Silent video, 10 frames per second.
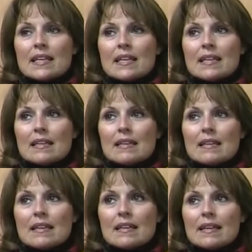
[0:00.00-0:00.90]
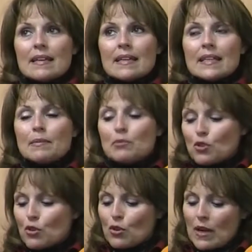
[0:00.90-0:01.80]
Y el
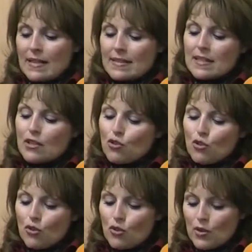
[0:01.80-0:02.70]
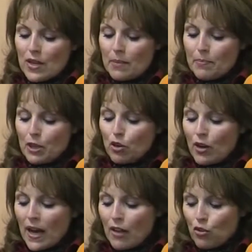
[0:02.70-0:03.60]
libro ha sido
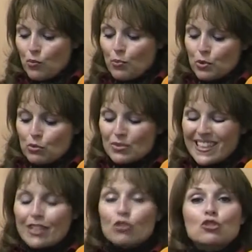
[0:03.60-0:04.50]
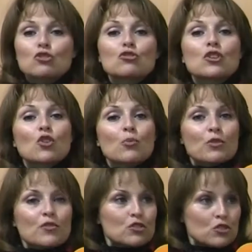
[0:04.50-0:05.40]
epilogado por un reconocido
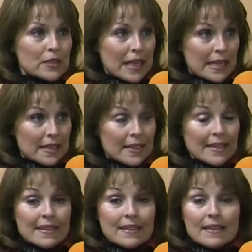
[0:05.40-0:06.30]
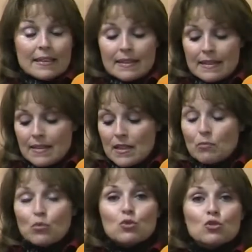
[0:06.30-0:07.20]
profesional eh, del
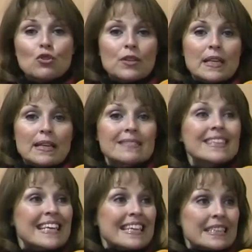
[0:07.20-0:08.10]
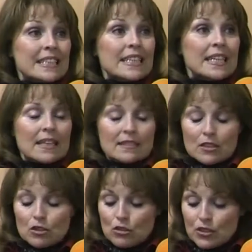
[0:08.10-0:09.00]
mundo de la psiquiatría y
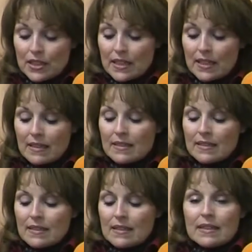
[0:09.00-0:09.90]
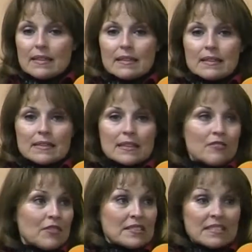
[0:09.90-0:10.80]
psicología en la
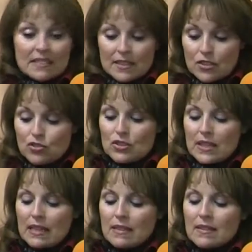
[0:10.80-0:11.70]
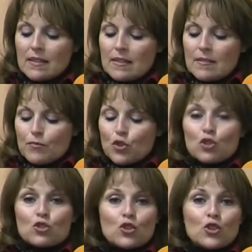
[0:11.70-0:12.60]
fase internacional,
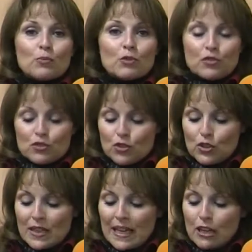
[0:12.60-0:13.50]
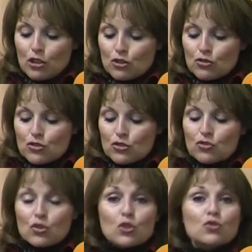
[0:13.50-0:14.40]
doctor y profesor Carlos
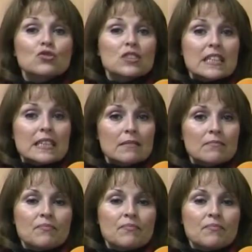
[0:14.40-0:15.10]
Slutsky,